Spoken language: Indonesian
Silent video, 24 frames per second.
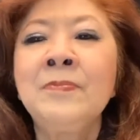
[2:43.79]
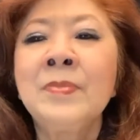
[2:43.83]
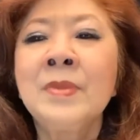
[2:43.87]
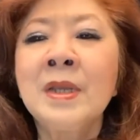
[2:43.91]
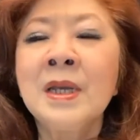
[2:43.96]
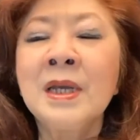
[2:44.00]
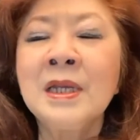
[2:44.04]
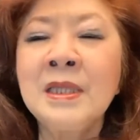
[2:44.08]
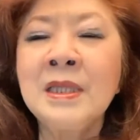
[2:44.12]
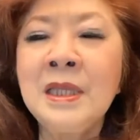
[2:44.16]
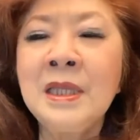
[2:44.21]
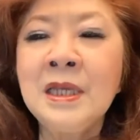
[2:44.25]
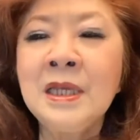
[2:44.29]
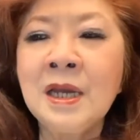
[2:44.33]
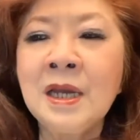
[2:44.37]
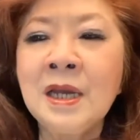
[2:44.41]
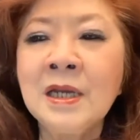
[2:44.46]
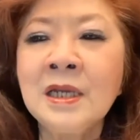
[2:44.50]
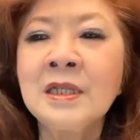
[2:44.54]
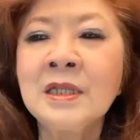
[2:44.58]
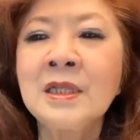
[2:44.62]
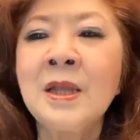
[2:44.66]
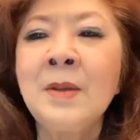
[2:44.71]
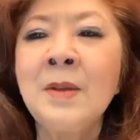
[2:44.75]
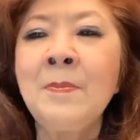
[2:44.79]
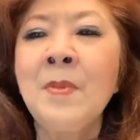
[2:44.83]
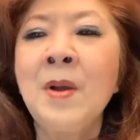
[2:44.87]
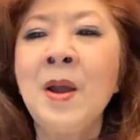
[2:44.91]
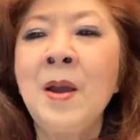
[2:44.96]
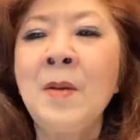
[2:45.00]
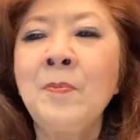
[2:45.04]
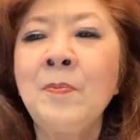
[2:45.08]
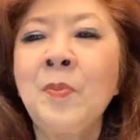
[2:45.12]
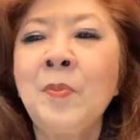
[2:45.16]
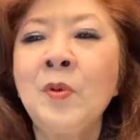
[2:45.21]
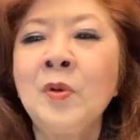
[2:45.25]
Ketika kita
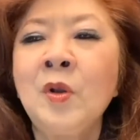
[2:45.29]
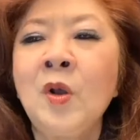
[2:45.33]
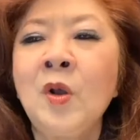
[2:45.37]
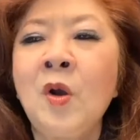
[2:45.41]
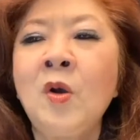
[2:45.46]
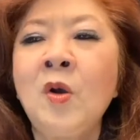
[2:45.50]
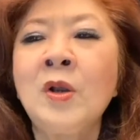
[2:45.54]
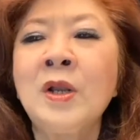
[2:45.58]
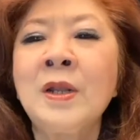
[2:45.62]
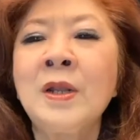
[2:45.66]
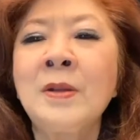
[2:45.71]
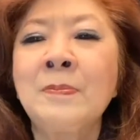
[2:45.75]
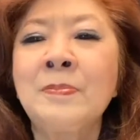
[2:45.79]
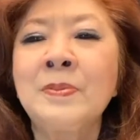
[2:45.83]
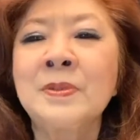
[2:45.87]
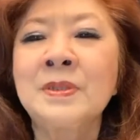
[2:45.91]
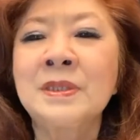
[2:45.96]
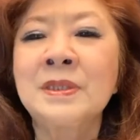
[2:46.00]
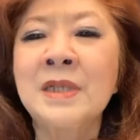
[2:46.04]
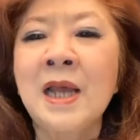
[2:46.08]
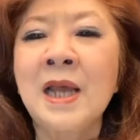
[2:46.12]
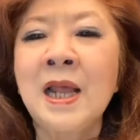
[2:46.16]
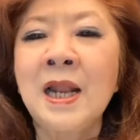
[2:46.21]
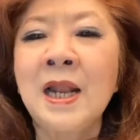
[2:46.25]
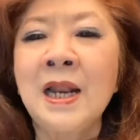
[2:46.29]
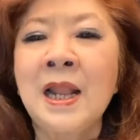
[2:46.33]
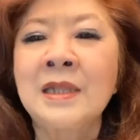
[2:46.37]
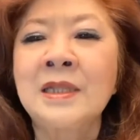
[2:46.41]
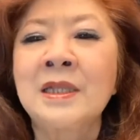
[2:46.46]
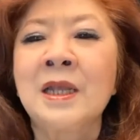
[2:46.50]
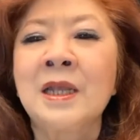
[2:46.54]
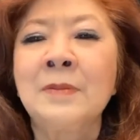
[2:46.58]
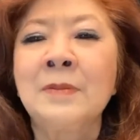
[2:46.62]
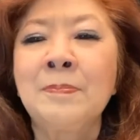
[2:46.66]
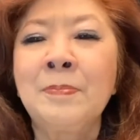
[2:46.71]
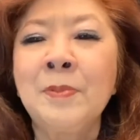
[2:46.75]
mengampuni orang yang bersalah
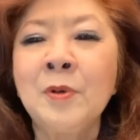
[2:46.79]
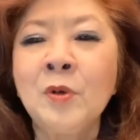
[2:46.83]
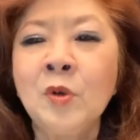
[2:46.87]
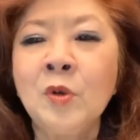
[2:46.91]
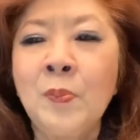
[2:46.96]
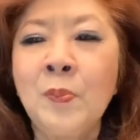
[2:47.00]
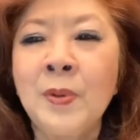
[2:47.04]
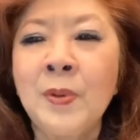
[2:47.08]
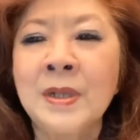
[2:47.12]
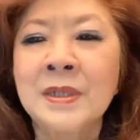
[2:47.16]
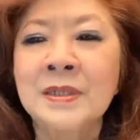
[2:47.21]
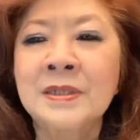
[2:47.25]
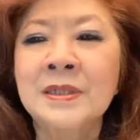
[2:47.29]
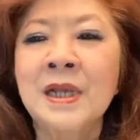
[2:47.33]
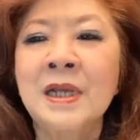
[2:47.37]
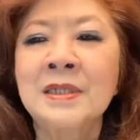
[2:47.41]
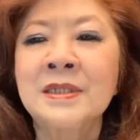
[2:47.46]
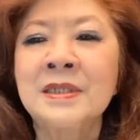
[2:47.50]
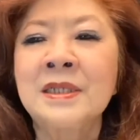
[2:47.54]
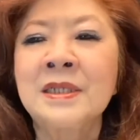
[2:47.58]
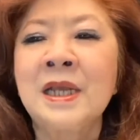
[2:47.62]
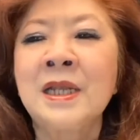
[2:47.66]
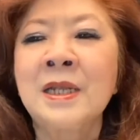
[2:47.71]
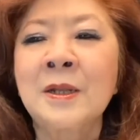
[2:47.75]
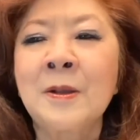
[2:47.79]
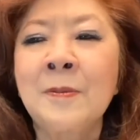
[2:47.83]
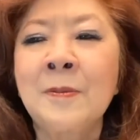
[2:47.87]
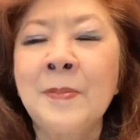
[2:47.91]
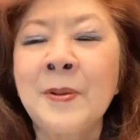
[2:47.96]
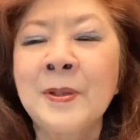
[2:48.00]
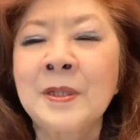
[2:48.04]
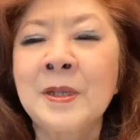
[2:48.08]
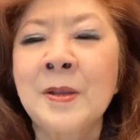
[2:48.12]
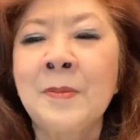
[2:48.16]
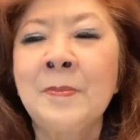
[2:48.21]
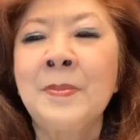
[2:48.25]
dengan penuh belas kasihan
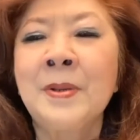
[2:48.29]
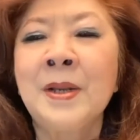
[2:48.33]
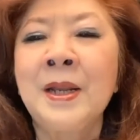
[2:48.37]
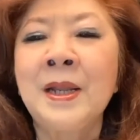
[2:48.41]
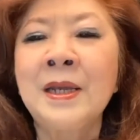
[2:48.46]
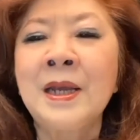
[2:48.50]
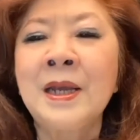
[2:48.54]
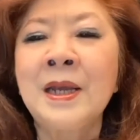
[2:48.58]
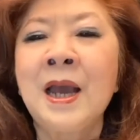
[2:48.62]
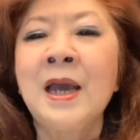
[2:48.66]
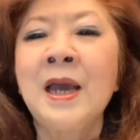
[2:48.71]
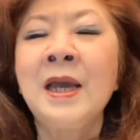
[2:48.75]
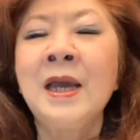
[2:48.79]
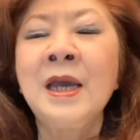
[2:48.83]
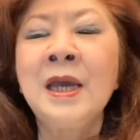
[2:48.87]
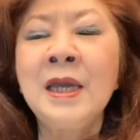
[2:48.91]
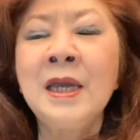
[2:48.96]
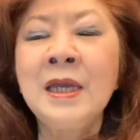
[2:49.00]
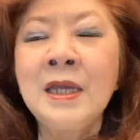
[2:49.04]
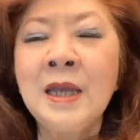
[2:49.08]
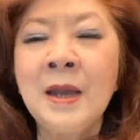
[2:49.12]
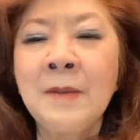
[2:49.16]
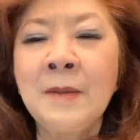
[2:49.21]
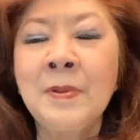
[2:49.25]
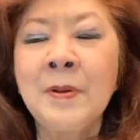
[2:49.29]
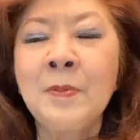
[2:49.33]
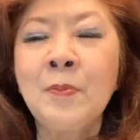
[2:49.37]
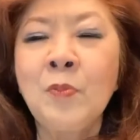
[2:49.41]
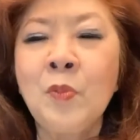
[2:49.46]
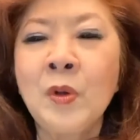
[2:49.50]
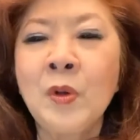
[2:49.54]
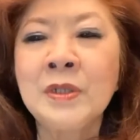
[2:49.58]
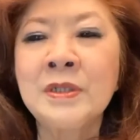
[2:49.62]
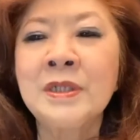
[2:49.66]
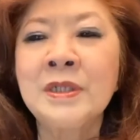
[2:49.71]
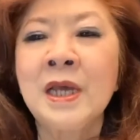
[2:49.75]
kepada mereka yang
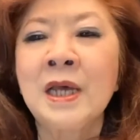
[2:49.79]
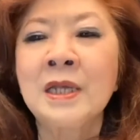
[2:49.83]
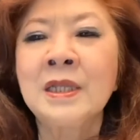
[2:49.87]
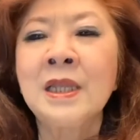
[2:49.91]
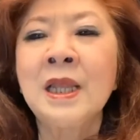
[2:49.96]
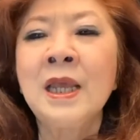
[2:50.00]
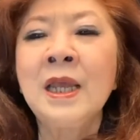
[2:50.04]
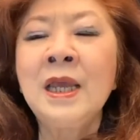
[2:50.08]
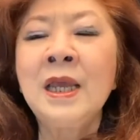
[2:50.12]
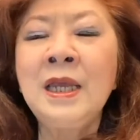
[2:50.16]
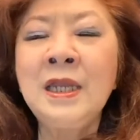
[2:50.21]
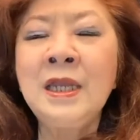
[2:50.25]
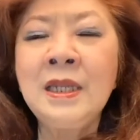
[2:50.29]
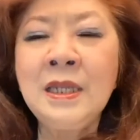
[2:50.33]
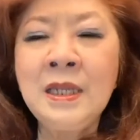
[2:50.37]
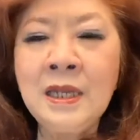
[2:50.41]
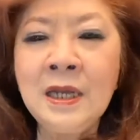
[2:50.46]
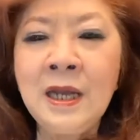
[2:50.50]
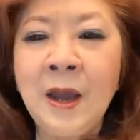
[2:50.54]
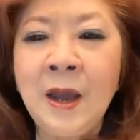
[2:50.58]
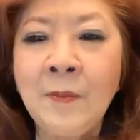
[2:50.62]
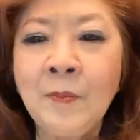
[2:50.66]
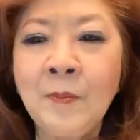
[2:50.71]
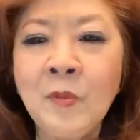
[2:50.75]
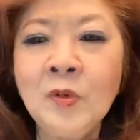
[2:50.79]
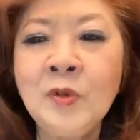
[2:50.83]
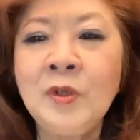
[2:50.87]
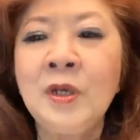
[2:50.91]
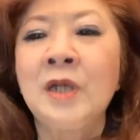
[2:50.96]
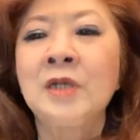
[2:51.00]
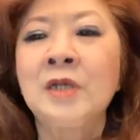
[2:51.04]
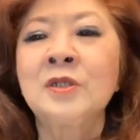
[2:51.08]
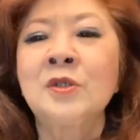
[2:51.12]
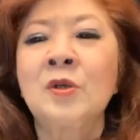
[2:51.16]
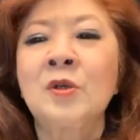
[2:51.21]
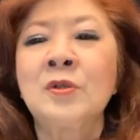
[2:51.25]
berbuat jahat, ini nggak
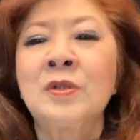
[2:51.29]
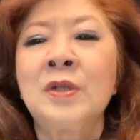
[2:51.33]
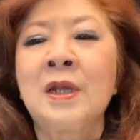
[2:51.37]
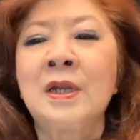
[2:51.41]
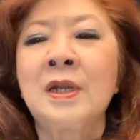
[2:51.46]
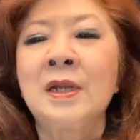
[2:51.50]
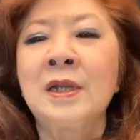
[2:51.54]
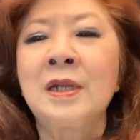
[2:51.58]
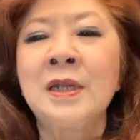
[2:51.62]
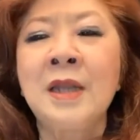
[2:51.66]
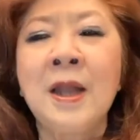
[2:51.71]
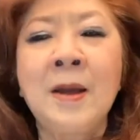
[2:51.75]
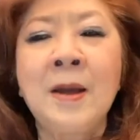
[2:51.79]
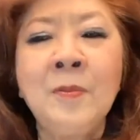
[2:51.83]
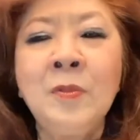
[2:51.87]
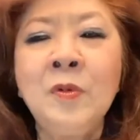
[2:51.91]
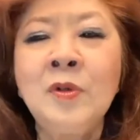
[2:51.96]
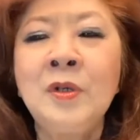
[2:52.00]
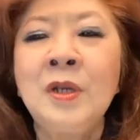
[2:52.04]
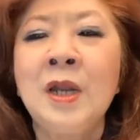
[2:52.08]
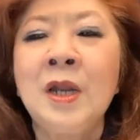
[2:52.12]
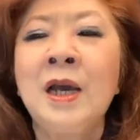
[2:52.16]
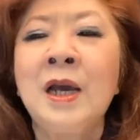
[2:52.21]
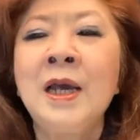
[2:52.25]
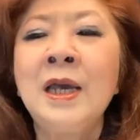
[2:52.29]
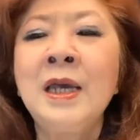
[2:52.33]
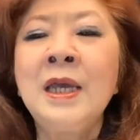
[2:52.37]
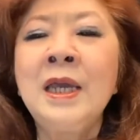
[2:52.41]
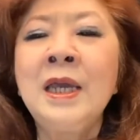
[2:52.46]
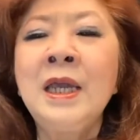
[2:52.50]
mudah saudara, nggak mudah.